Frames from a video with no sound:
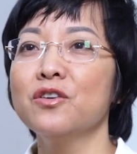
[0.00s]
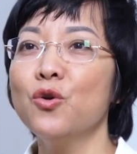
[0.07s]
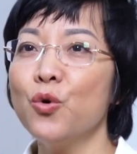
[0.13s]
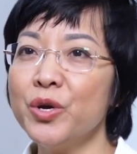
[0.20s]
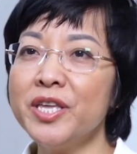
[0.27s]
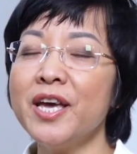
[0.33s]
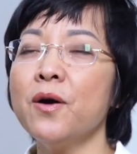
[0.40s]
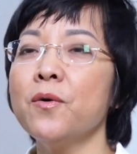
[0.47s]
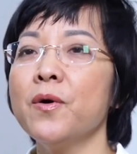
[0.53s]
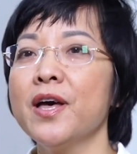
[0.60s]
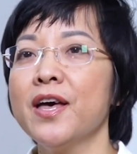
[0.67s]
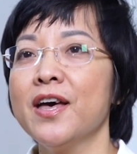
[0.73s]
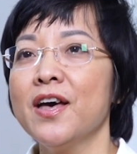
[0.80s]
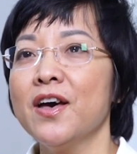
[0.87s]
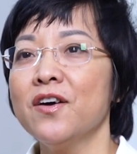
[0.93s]
cứ nối nhau
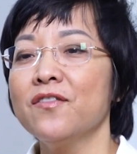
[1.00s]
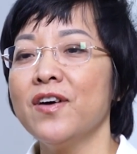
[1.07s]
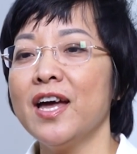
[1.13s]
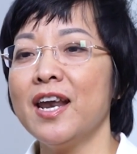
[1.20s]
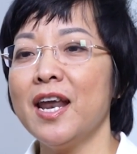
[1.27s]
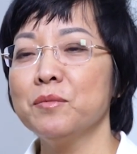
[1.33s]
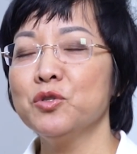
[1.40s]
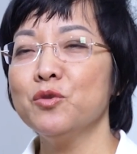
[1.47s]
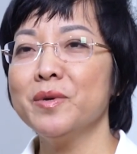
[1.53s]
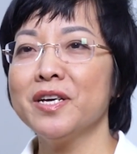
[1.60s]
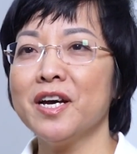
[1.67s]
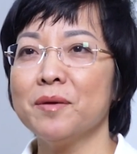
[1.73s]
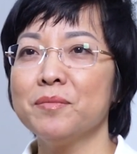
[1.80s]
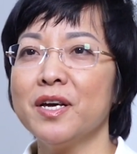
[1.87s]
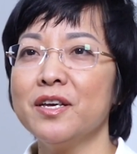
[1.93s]
và làm cho
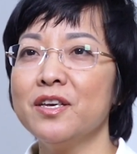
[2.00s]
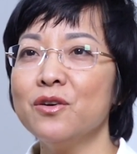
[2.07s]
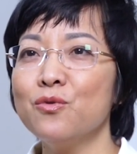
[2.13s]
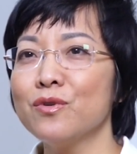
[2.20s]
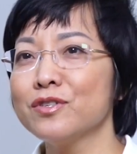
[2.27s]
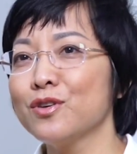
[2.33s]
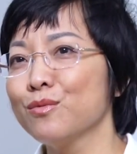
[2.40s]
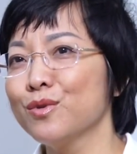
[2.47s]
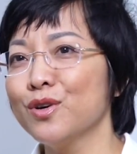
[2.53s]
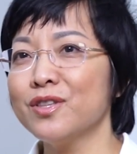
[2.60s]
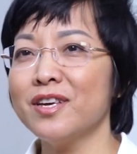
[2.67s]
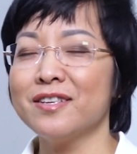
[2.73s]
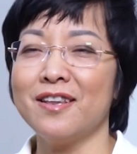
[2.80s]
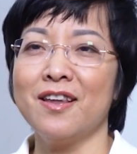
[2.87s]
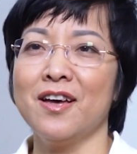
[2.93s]
mình cảm thấy cuộc sống nó
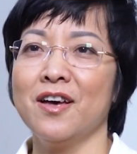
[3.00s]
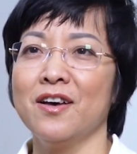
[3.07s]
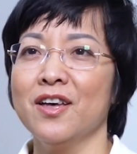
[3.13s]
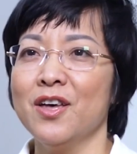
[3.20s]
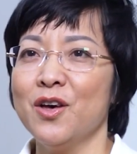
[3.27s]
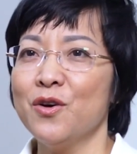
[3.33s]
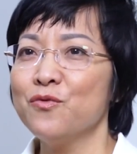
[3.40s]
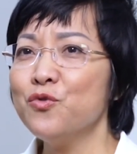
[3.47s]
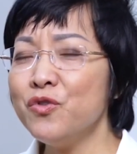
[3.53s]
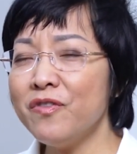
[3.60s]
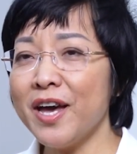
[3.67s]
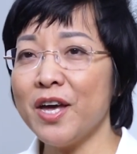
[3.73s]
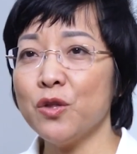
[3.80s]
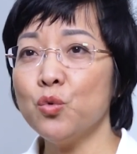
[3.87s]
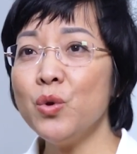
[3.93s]
thật là vui
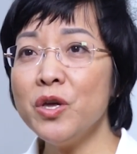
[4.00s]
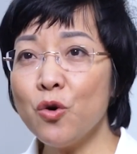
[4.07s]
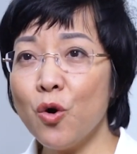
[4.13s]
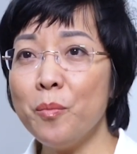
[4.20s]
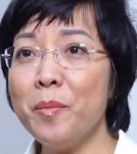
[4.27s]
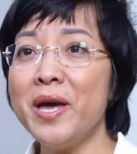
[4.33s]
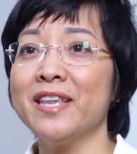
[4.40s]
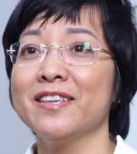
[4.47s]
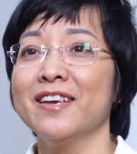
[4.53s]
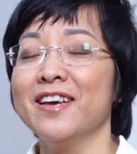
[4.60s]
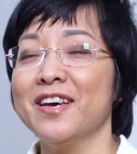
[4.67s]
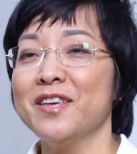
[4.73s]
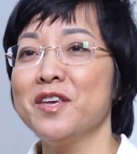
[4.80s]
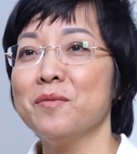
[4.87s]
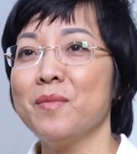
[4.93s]
vẻ, tuy có mệt
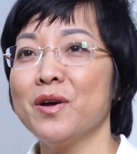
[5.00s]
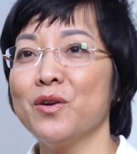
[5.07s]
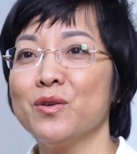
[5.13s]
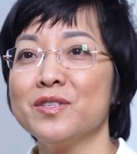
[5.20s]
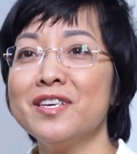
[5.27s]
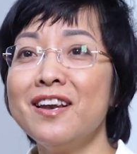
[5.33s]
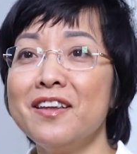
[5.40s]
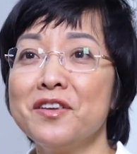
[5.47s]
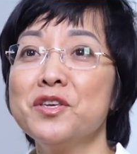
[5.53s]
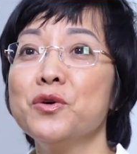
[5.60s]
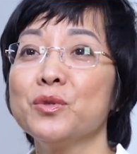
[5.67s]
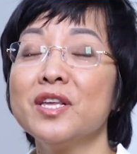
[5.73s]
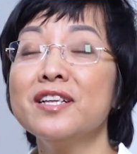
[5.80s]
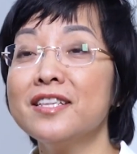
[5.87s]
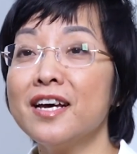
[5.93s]
nhưng mà nó rất là
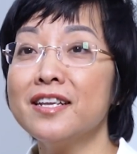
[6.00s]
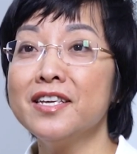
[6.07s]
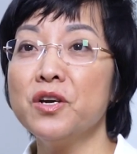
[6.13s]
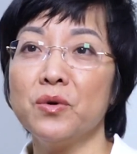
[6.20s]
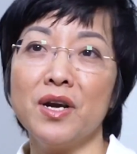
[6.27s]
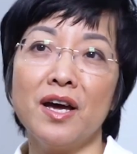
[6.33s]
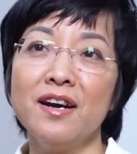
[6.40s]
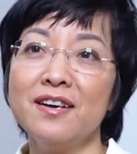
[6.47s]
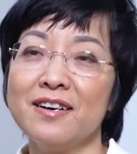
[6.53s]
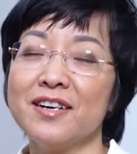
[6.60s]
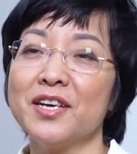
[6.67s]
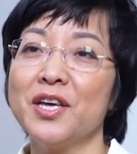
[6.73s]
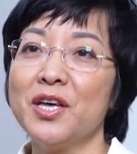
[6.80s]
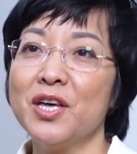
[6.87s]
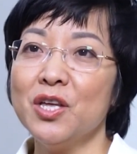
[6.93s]
nhiều tinh thần, nhiều năng lượng.
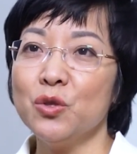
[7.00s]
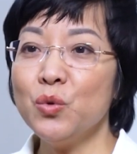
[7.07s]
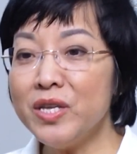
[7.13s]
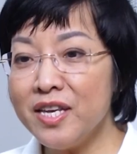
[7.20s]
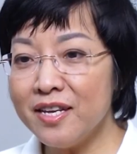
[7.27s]
Tuy